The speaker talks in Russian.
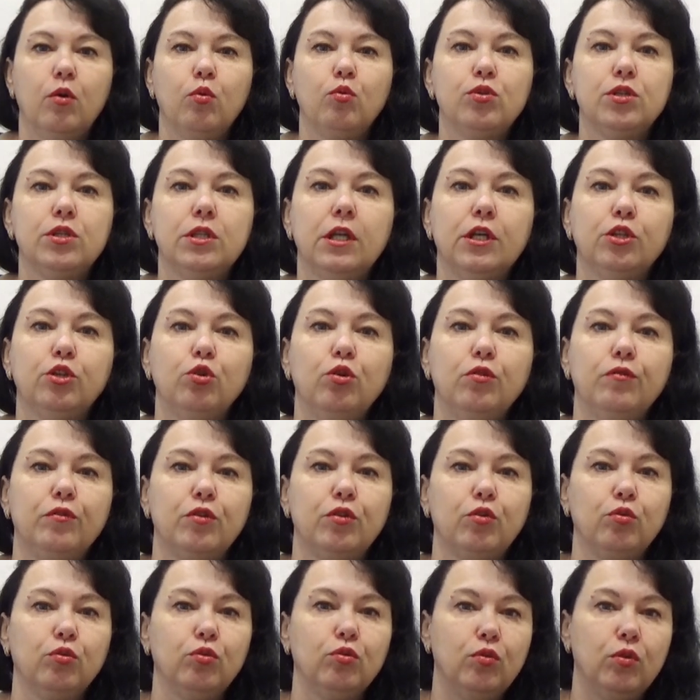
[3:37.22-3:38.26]
У Золотого
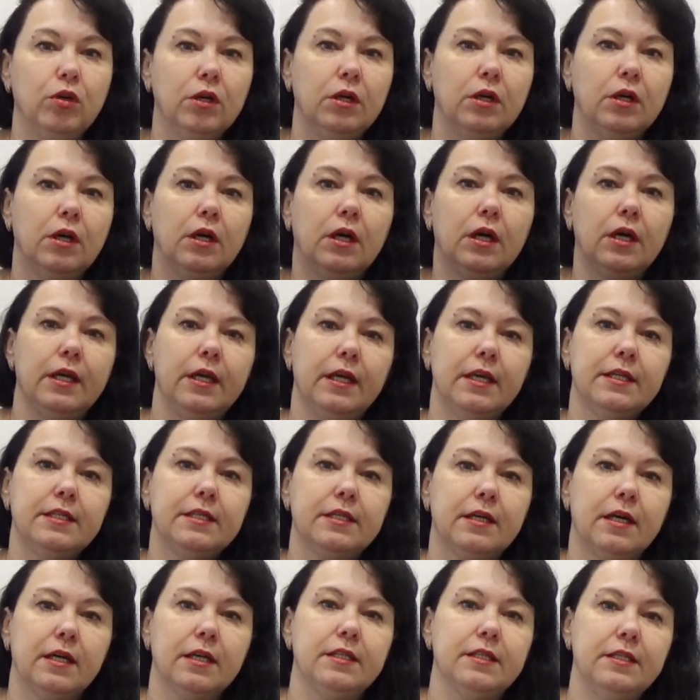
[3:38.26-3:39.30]
Руно а,
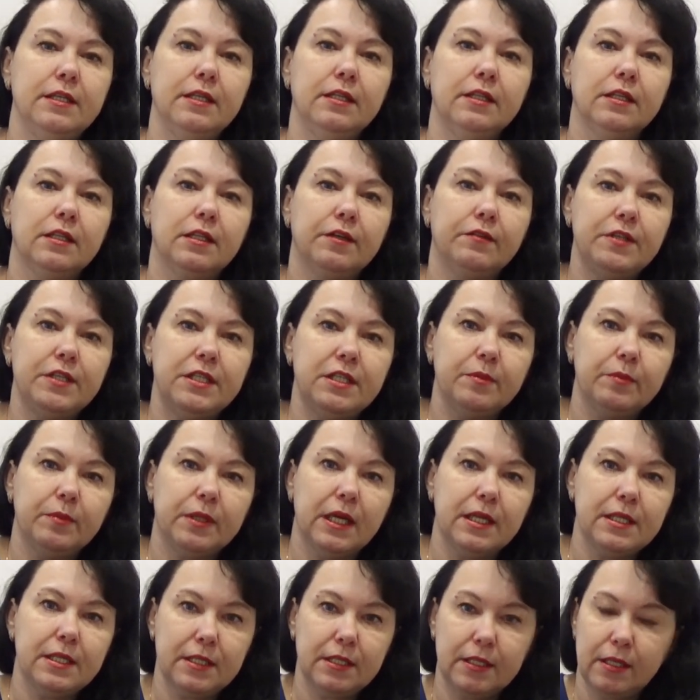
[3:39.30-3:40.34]
есть картины на
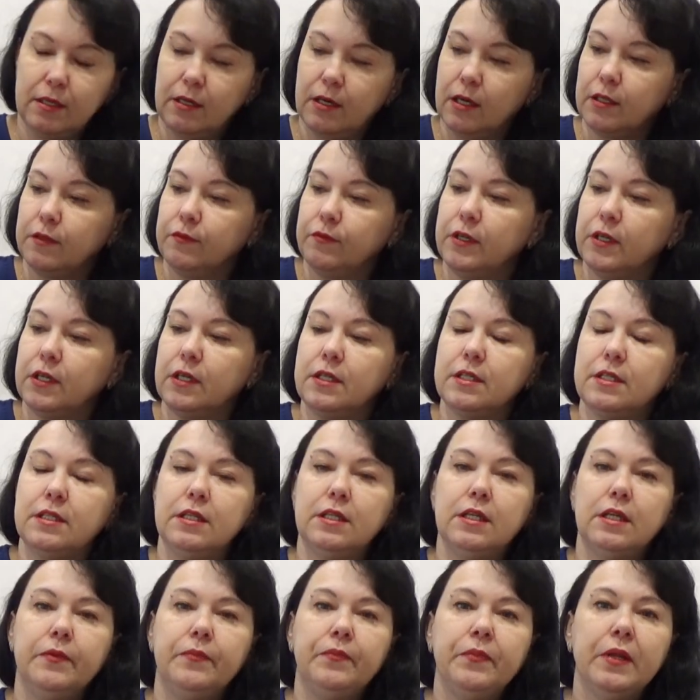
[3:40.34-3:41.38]
18 конве,
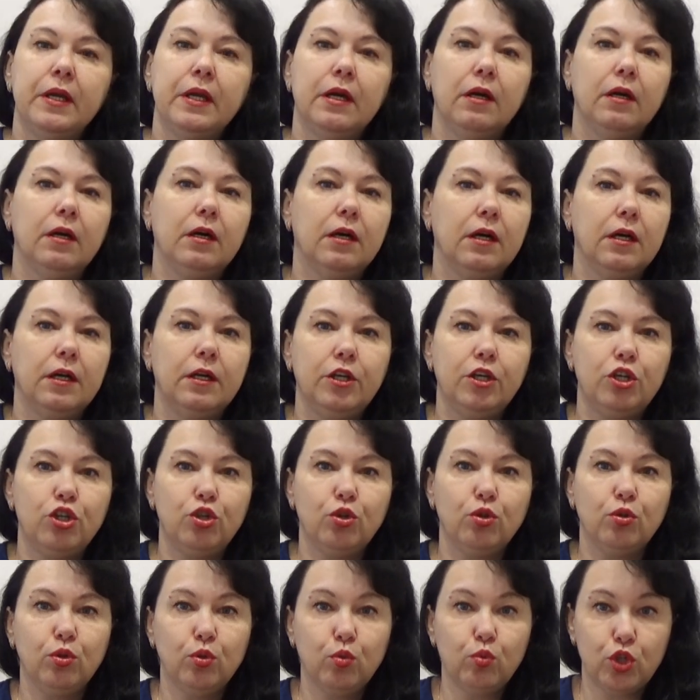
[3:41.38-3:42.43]
где а,
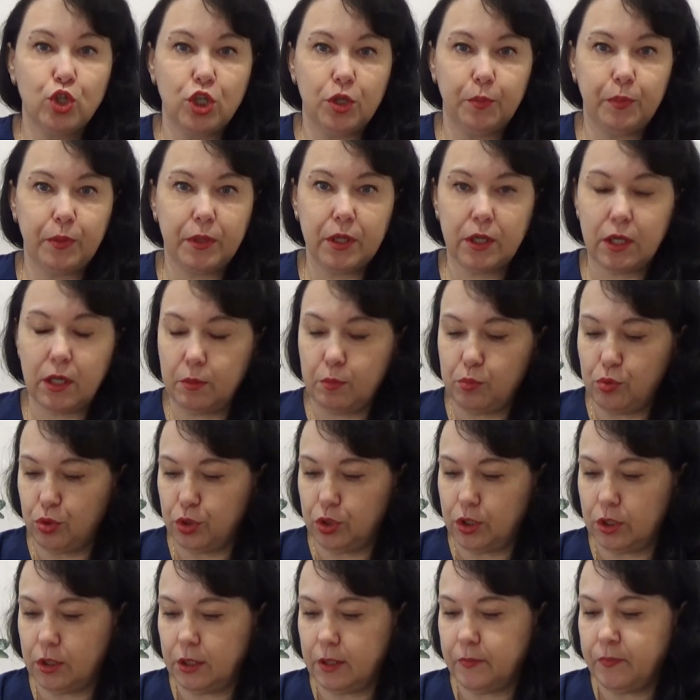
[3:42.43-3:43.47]
еще лучше
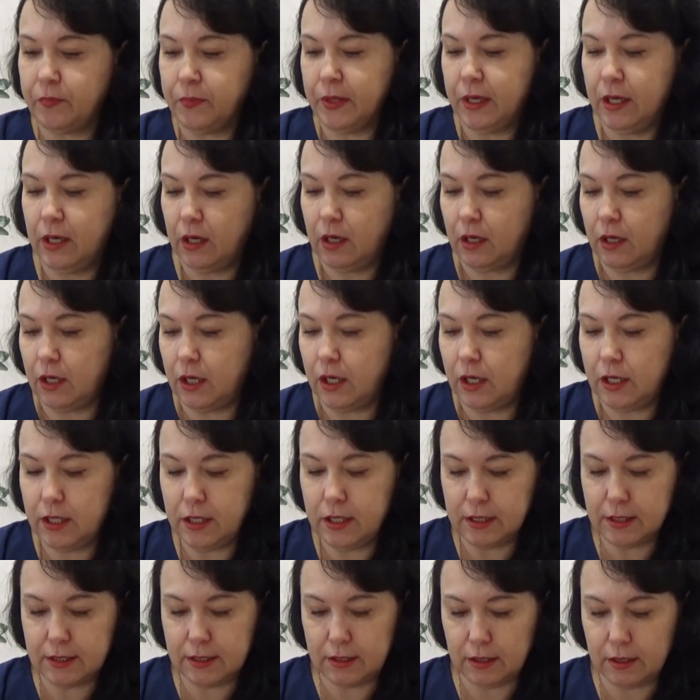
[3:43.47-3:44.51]
проработаны а,
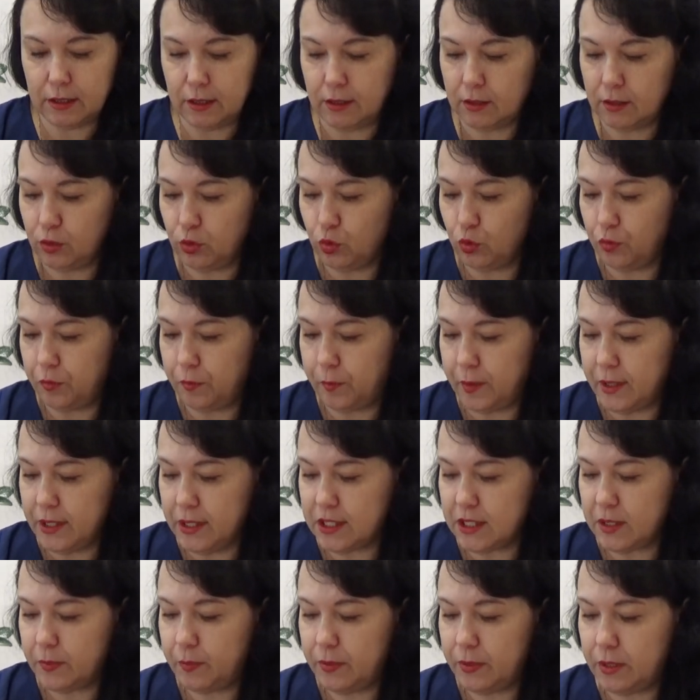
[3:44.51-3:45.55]
лица. Ну, в
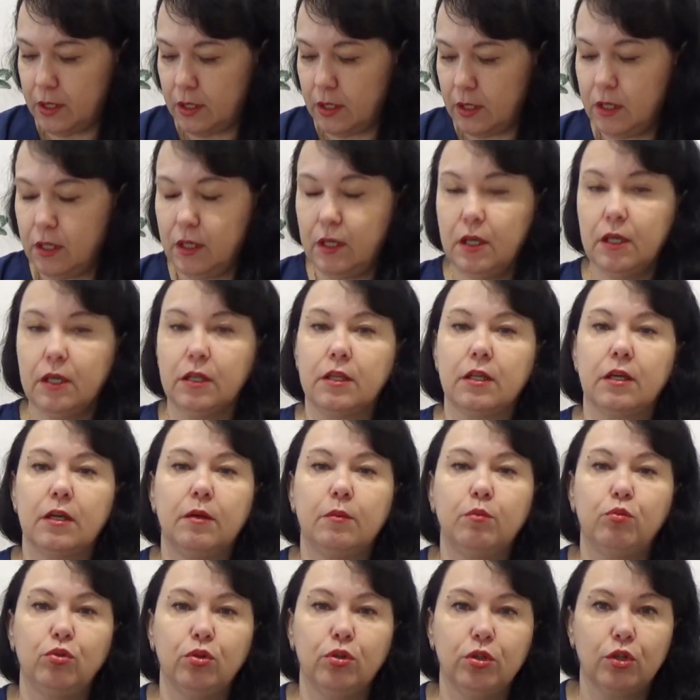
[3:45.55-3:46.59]
принципе, и эта
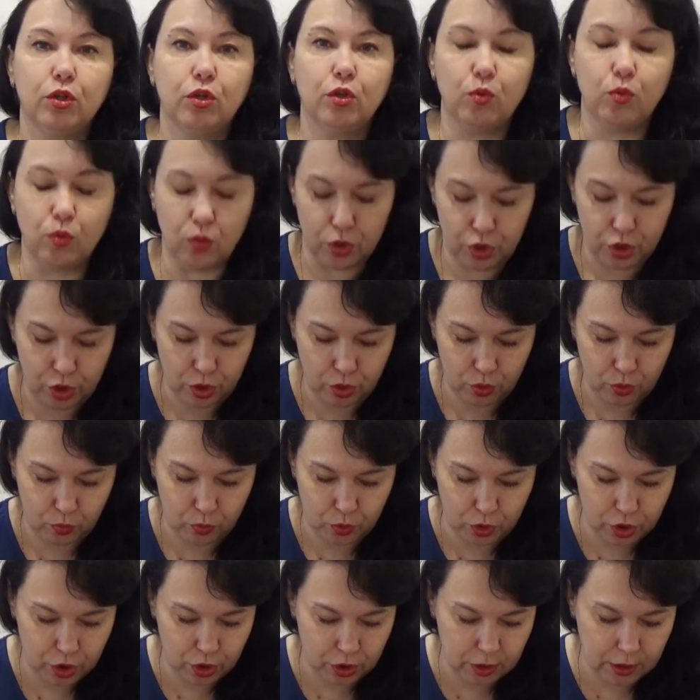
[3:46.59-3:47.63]
работа
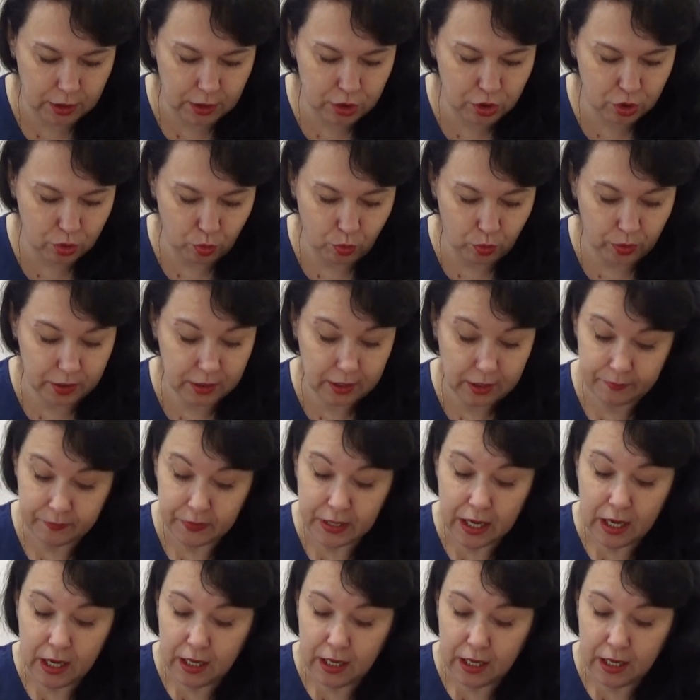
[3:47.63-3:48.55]
очень-очень достойная.